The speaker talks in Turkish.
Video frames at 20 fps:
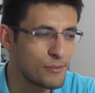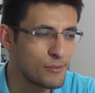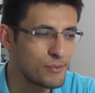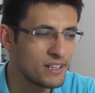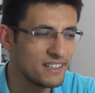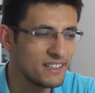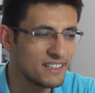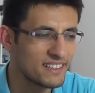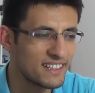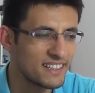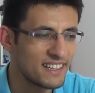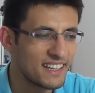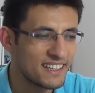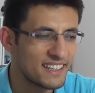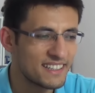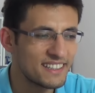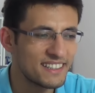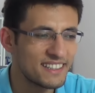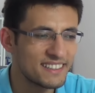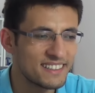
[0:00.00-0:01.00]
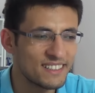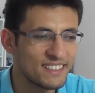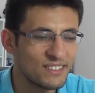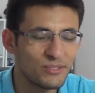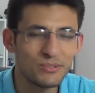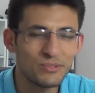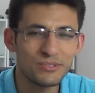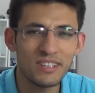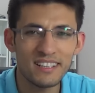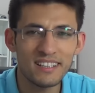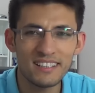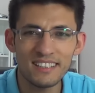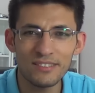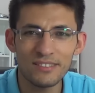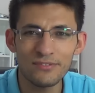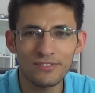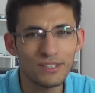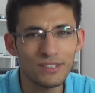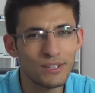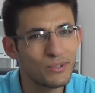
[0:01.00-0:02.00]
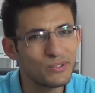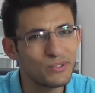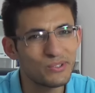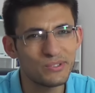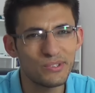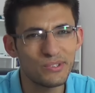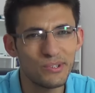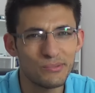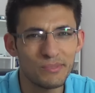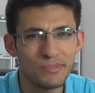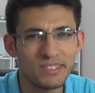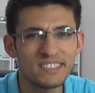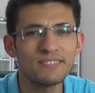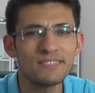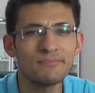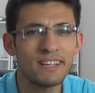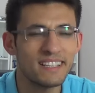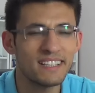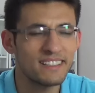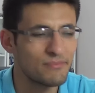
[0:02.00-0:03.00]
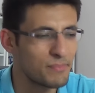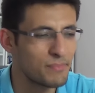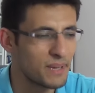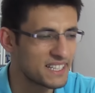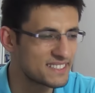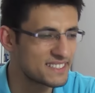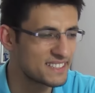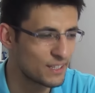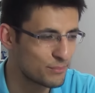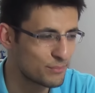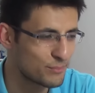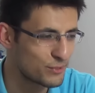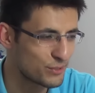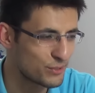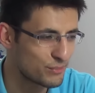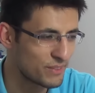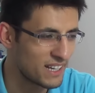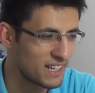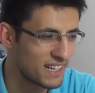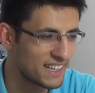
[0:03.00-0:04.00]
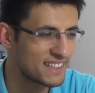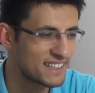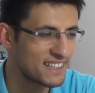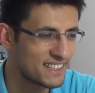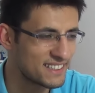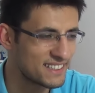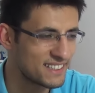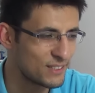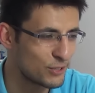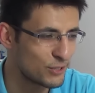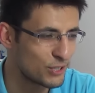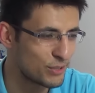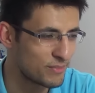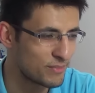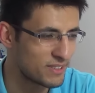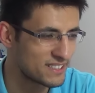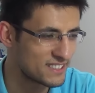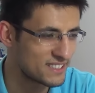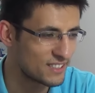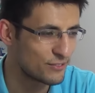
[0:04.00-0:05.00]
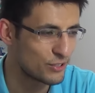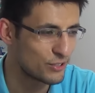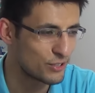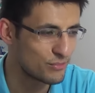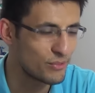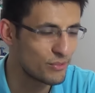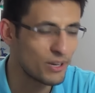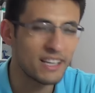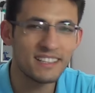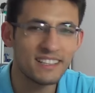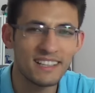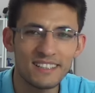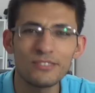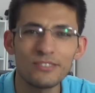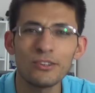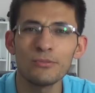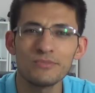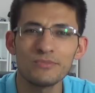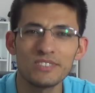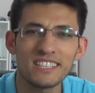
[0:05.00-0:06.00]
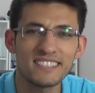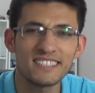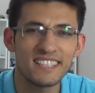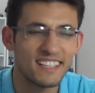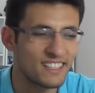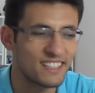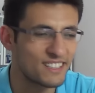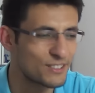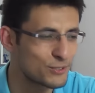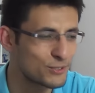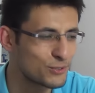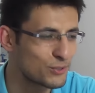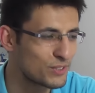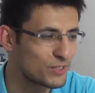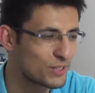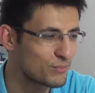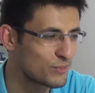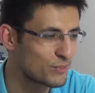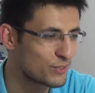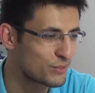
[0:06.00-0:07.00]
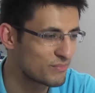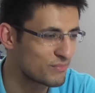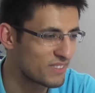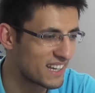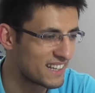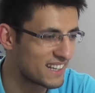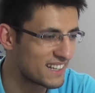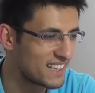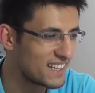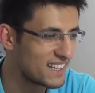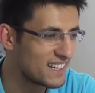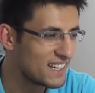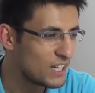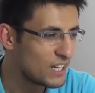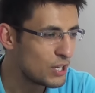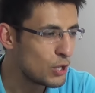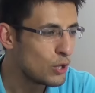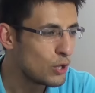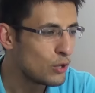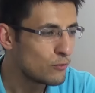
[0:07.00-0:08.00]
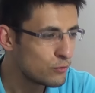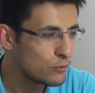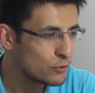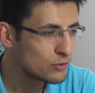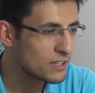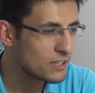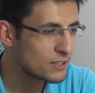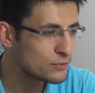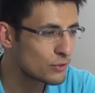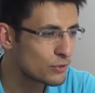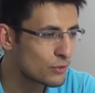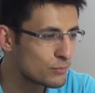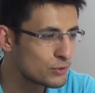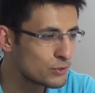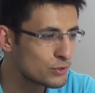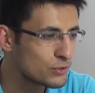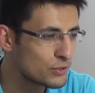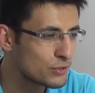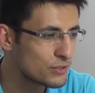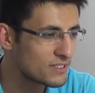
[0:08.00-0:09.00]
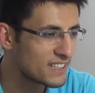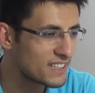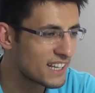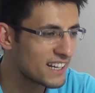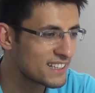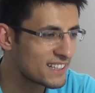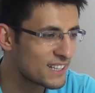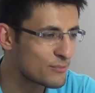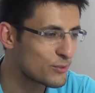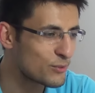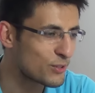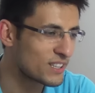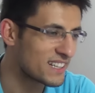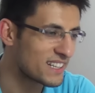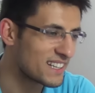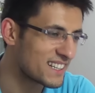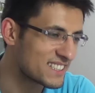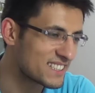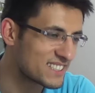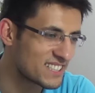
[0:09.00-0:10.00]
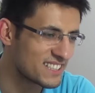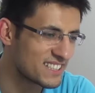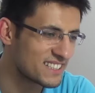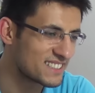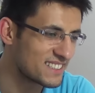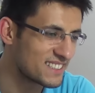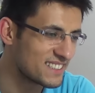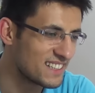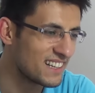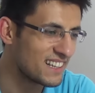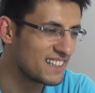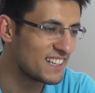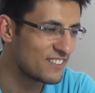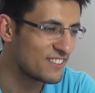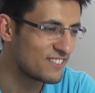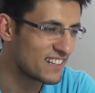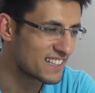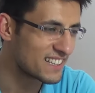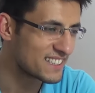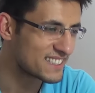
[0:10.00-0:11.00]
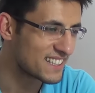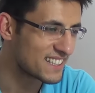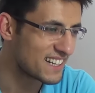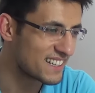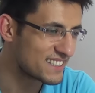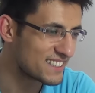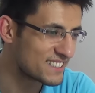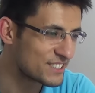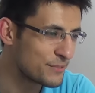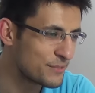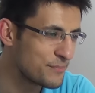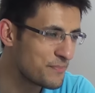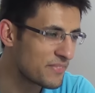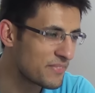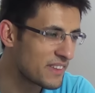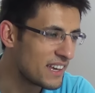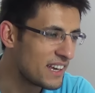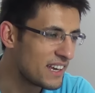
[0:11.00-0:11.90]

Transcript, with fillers: ama yine de güzel grafikler olsun olmasın ben pek sevmiyorum ya. Eklentiyle oynamayı seviyorum. Eklenti olmayacaksa Agario'da oynamıyorum yani. Furkan sormuş. Ne kadar bu kadar yakışıklısın? Allah vergisi kardeşim.